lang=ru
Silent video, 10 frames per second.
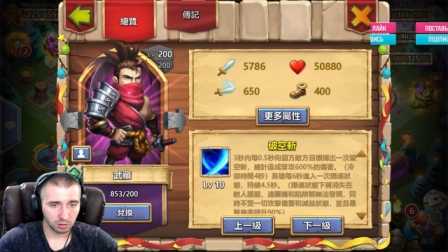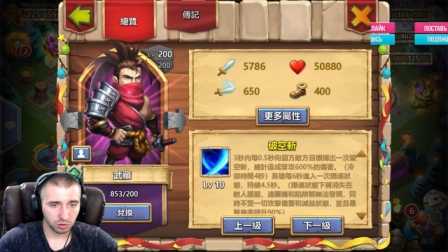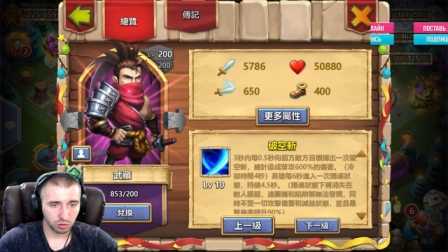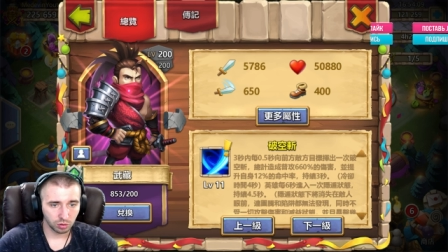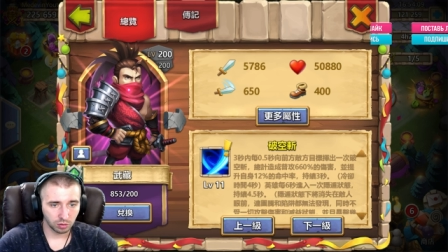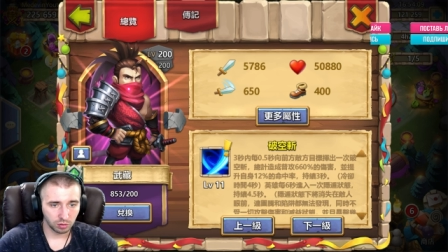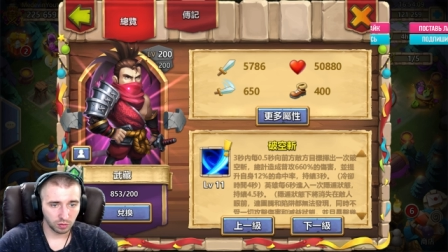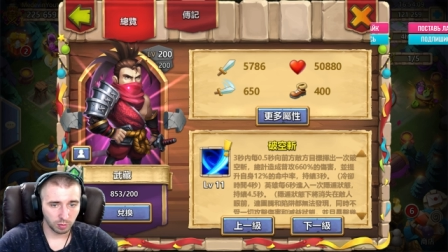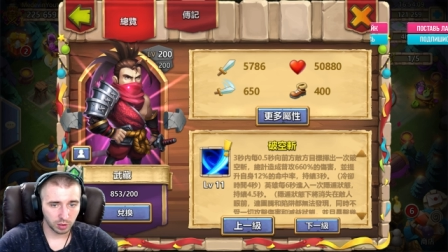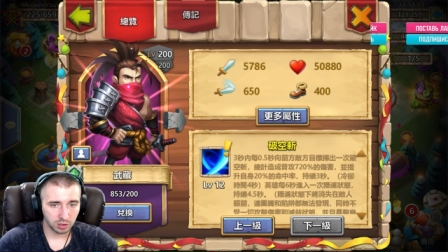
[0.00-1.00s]
что-то у
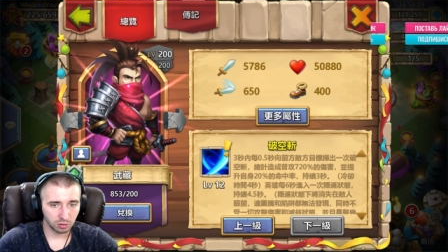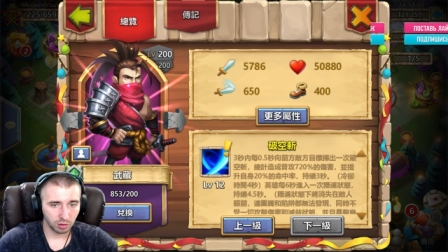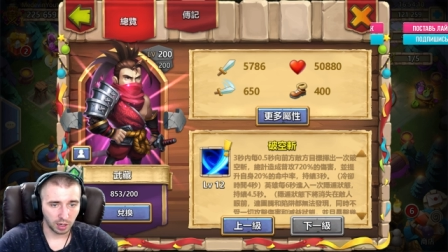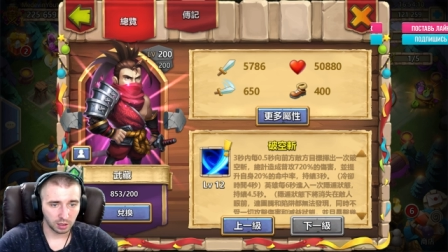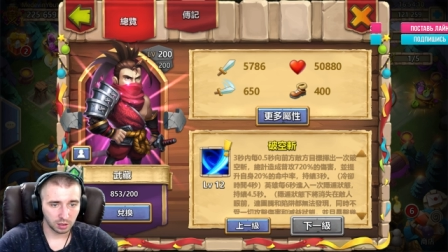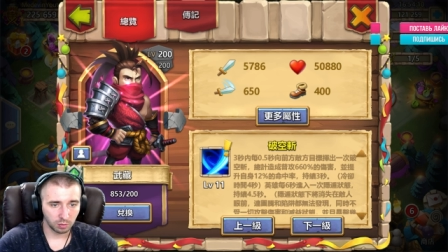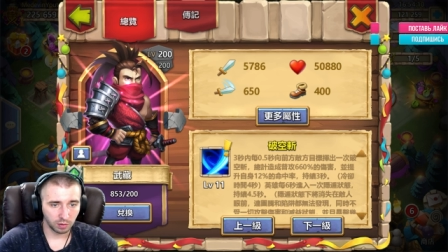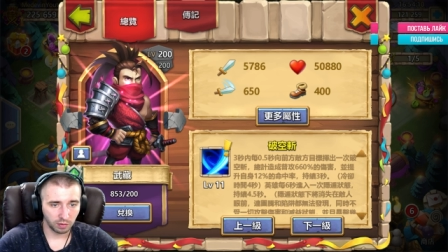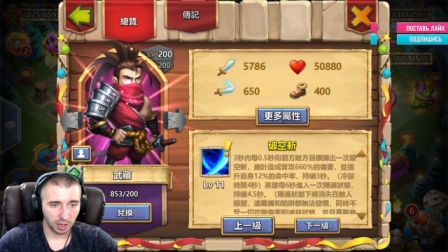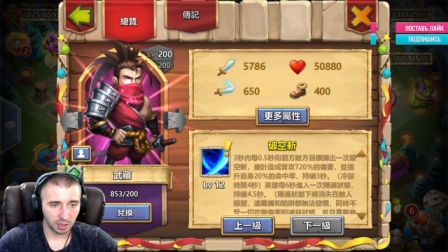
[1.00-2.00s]
него процентуальное
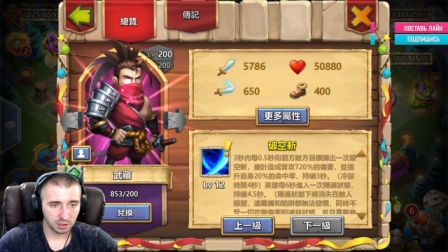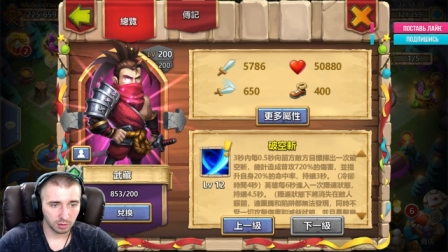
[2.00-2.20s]
добавляется,